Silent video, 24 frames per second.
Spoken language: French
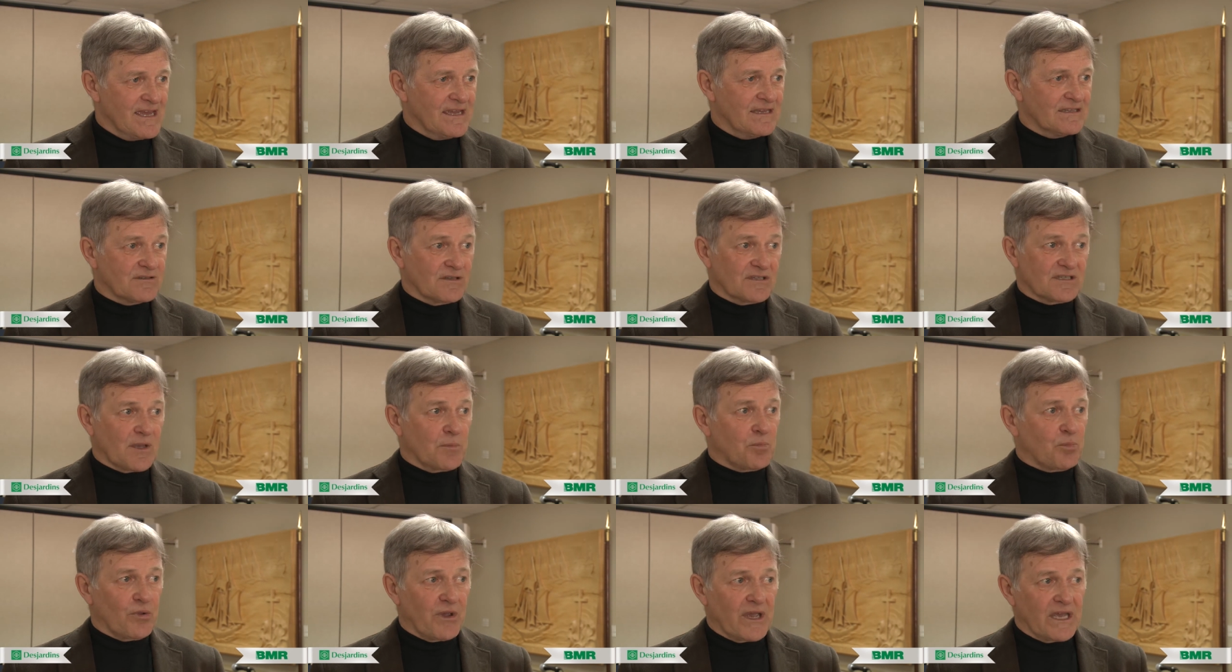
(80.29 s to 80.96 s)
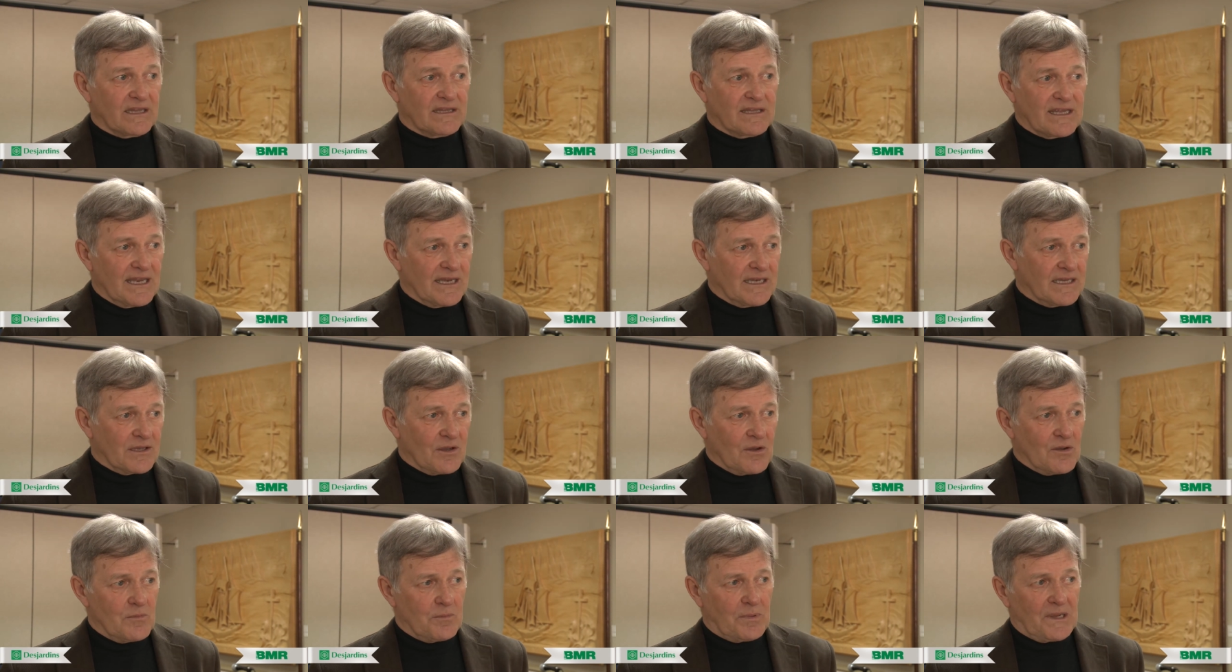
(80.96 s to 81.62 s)
Ça, ça peut être
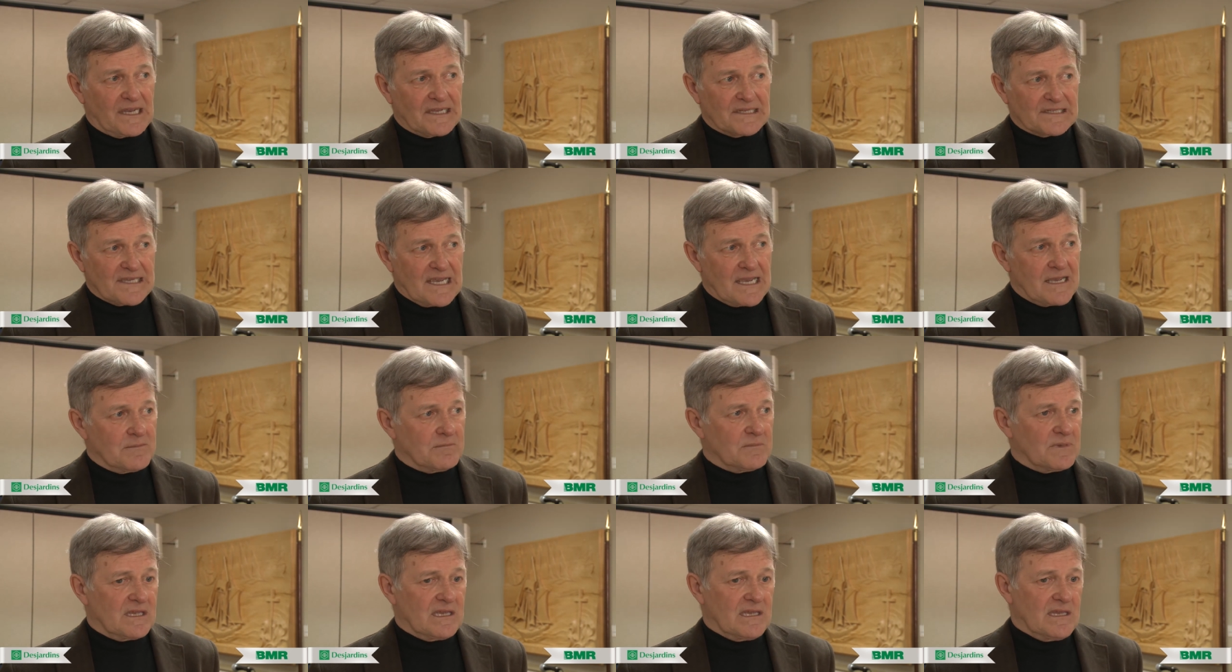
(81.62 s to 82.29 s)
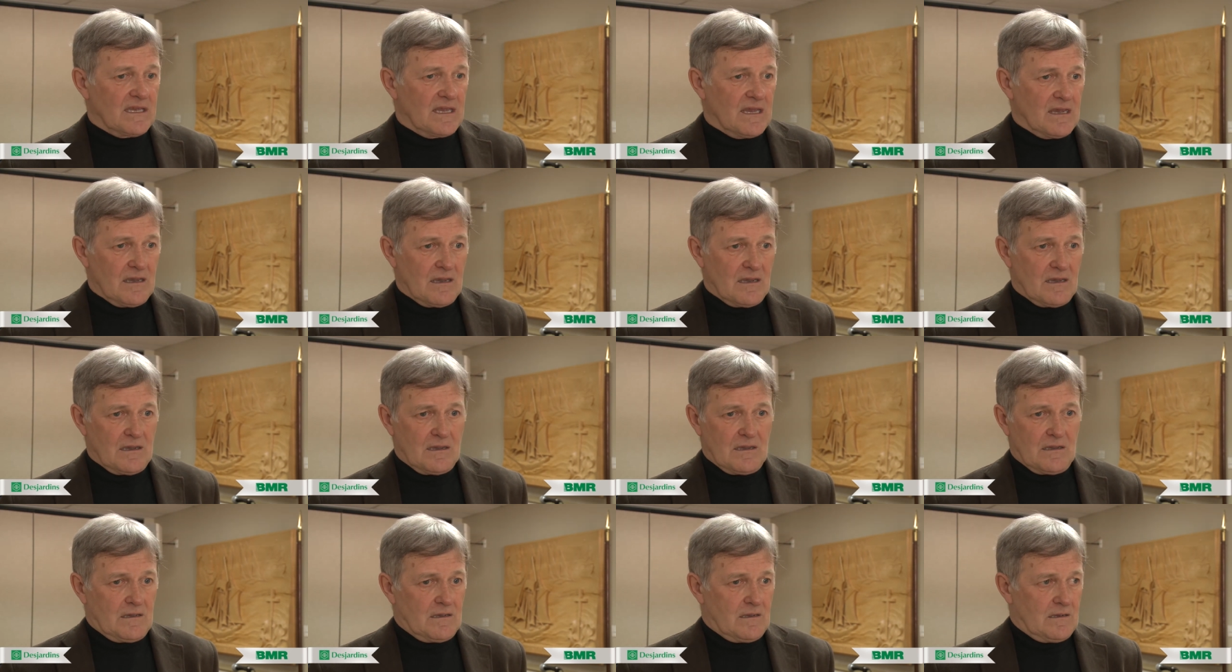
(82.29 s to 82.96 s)
quelqu'un, par exemple, qui,
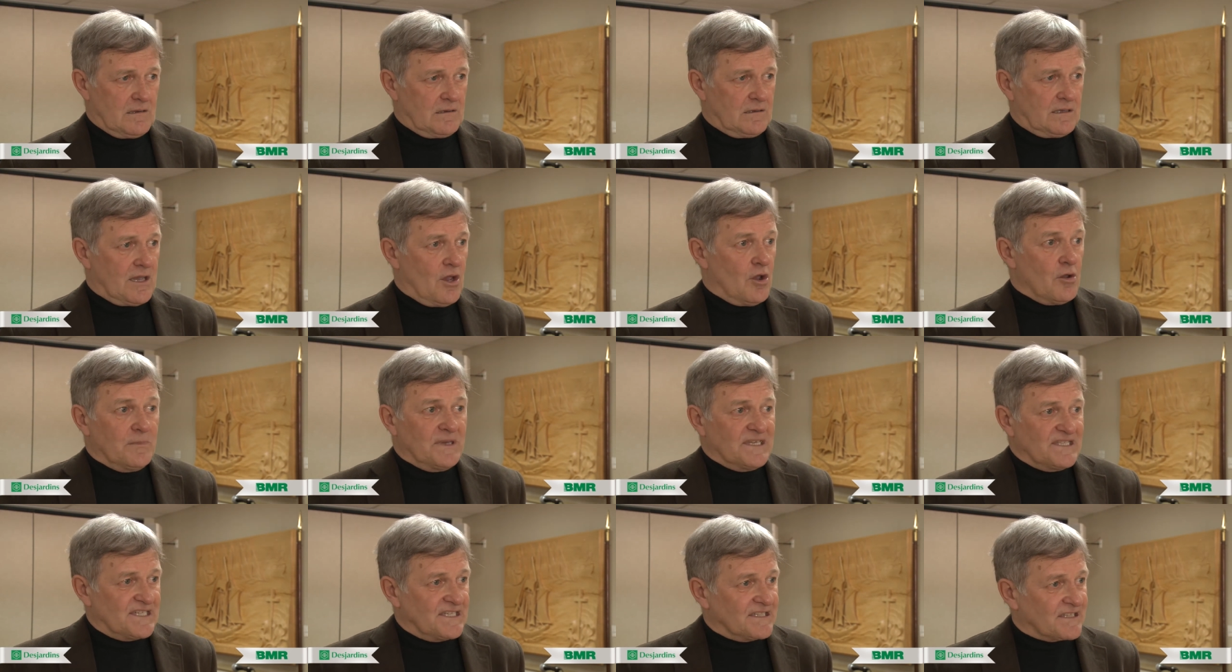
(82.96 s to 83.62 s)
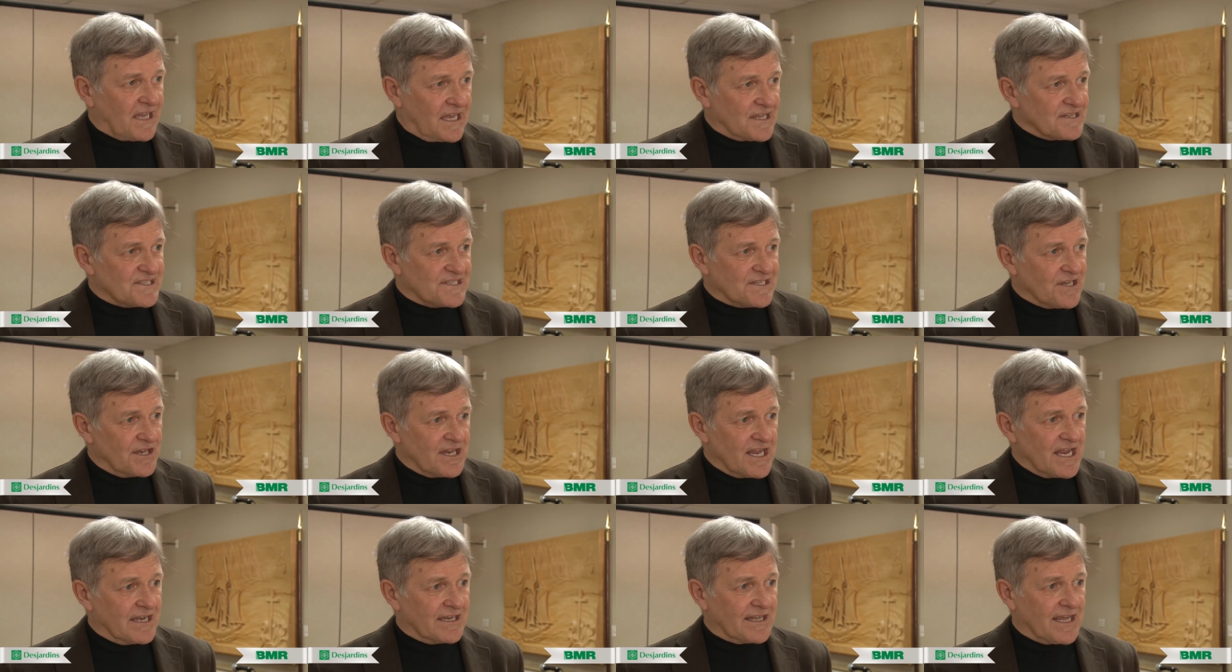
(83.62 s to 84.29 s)
euh, qui a un métier
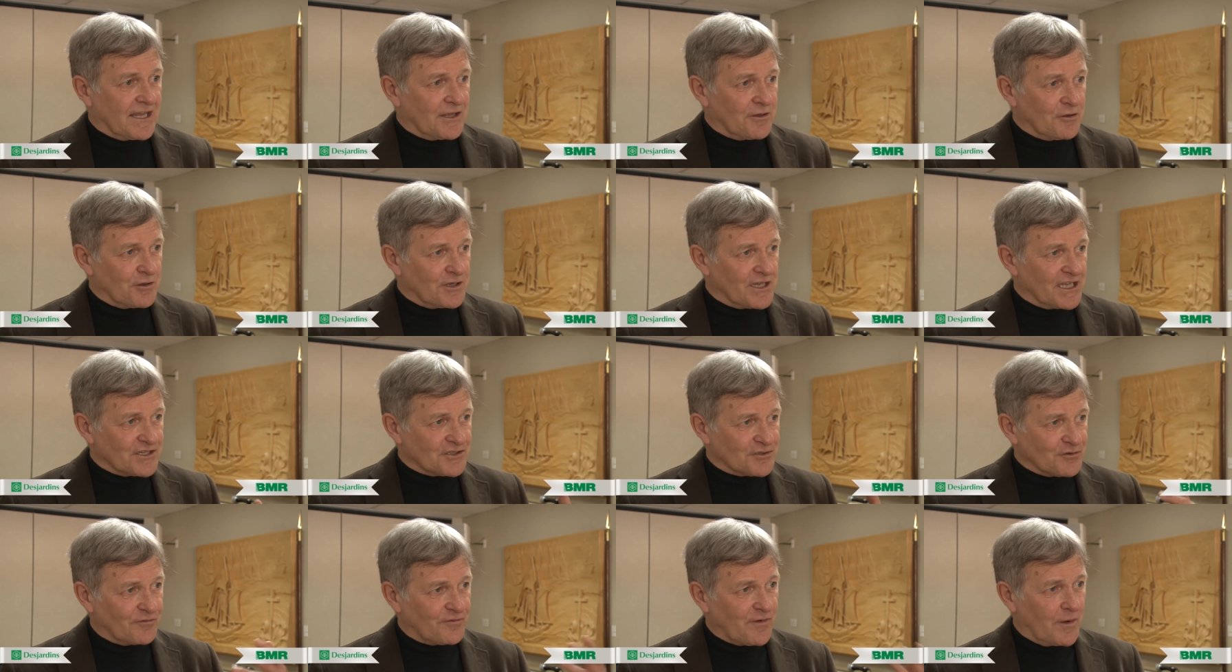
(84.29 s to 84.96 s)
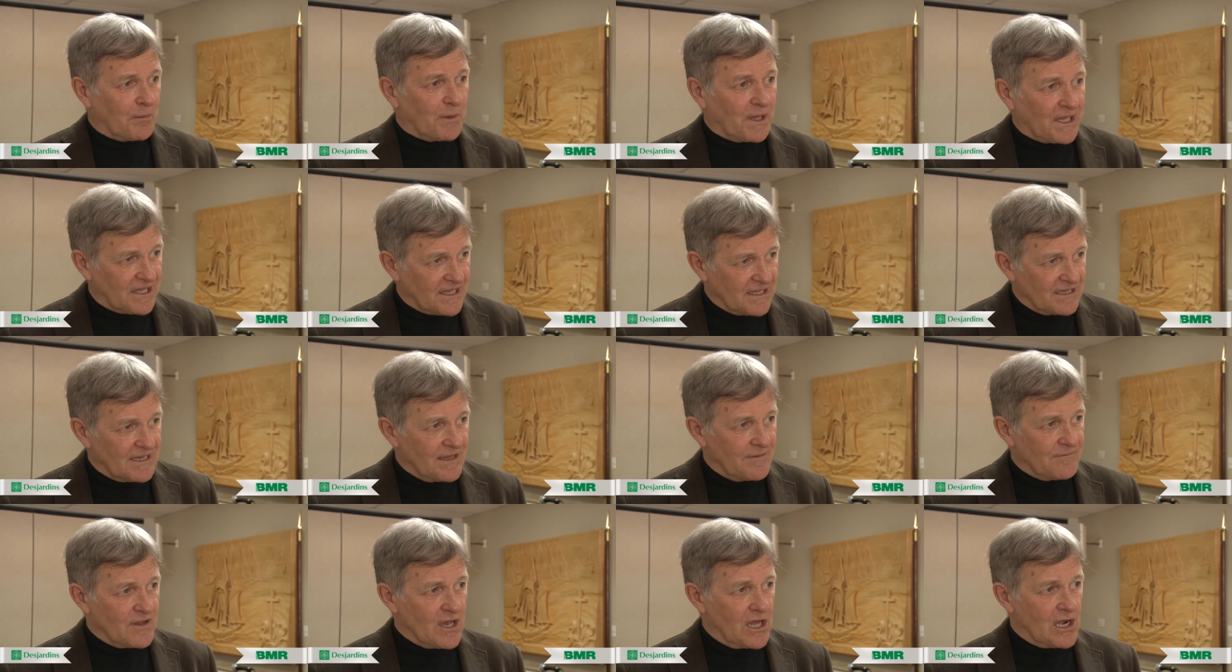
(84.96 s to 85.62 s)
traditionnel, quelqu'un qui a déjà fabriqué
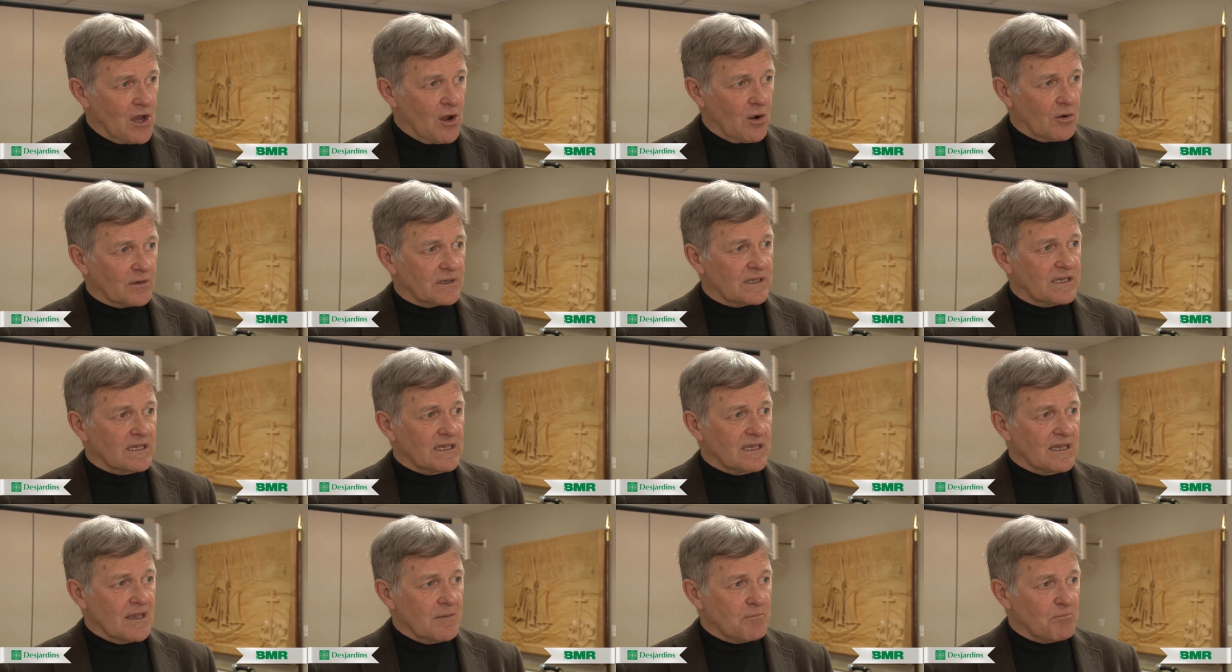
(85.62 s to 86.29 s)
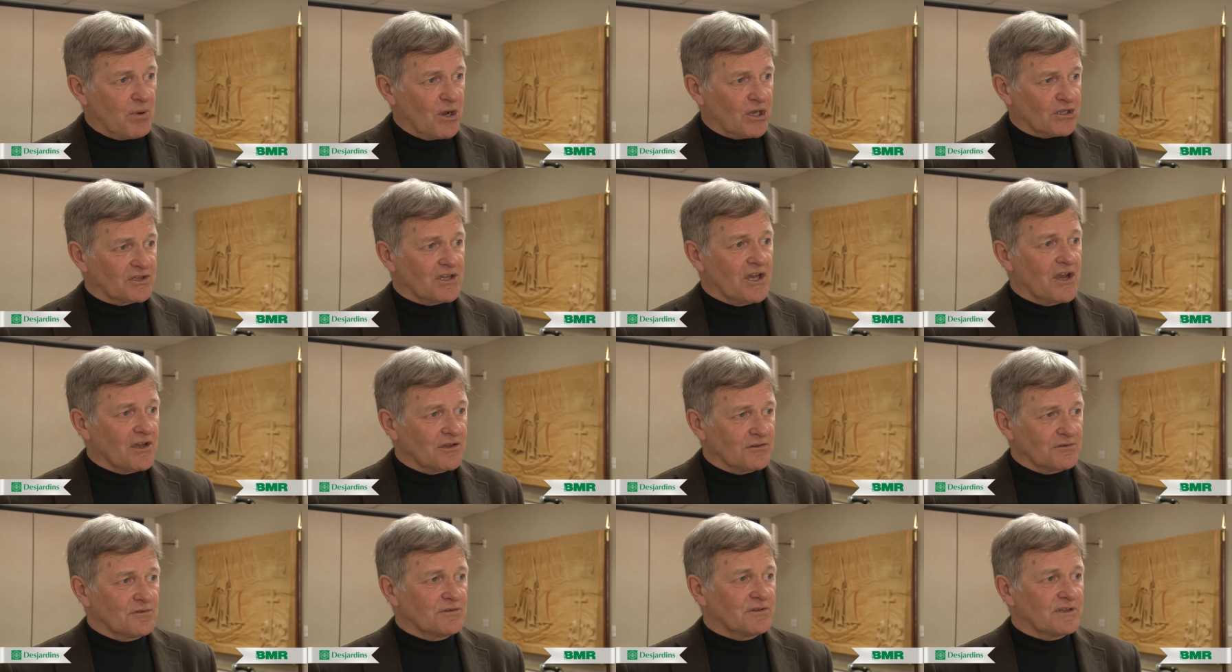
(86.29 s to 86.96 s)
des violons, qui est
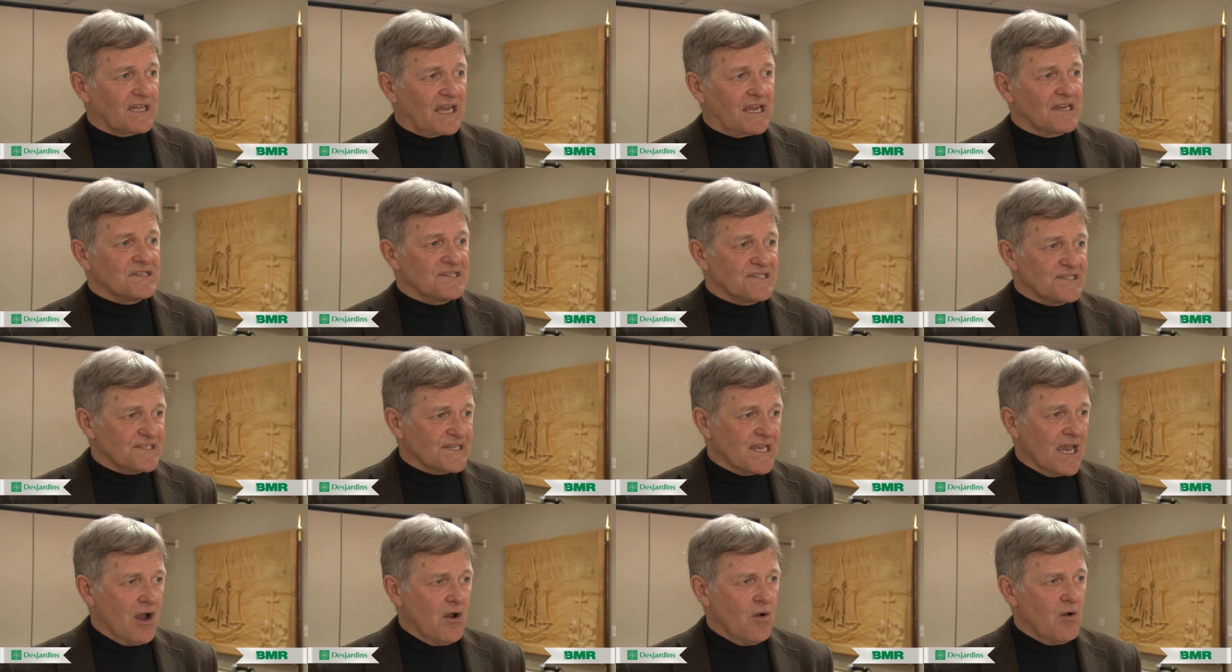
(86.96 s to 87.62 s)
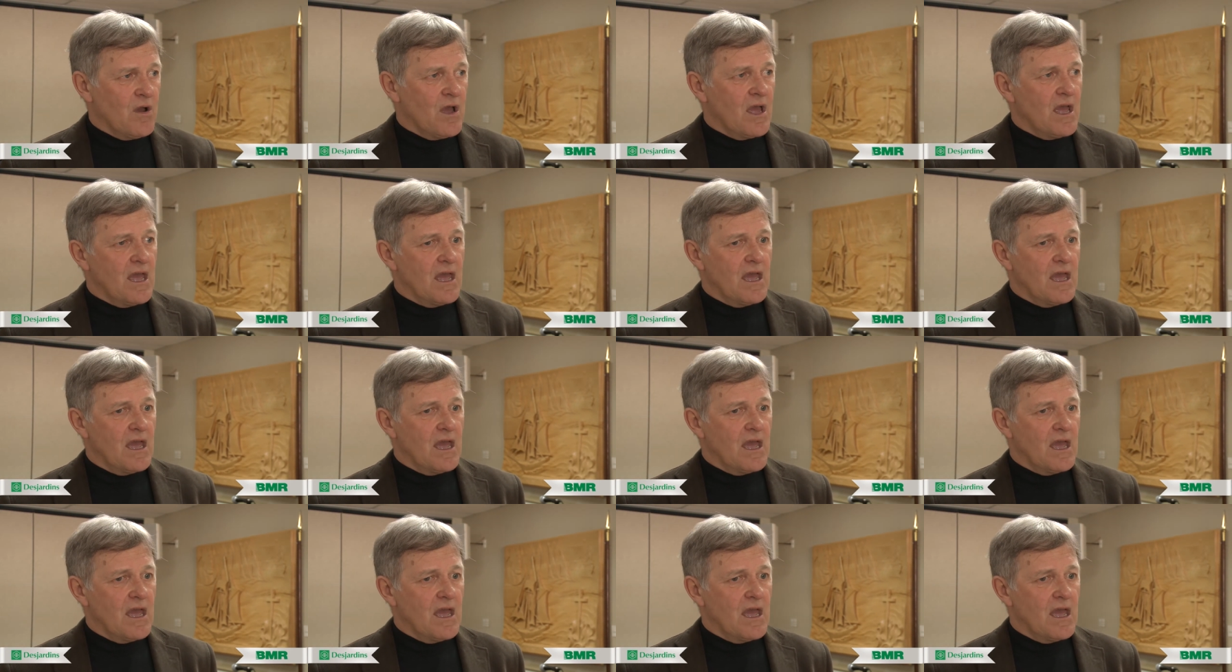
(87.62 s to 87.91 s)
porteur d'une tradition.